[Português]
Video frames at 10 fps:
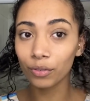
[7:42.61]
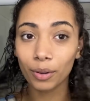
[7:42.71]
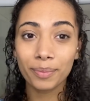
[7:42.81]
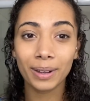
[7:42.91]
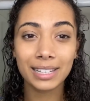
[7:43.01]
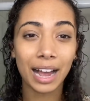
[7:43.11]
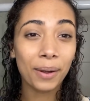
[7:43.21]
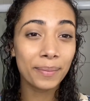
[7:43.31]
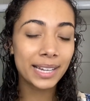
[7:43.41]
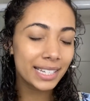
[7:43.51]
vamos passar com
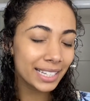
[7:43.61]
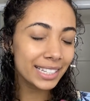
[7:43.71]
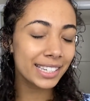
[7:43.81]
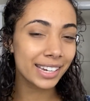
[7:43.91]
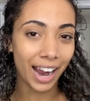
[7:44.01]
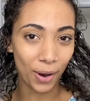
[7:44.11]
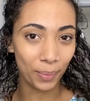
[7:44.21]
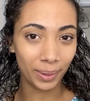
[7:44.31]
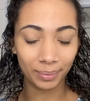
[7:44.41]
bastante calma.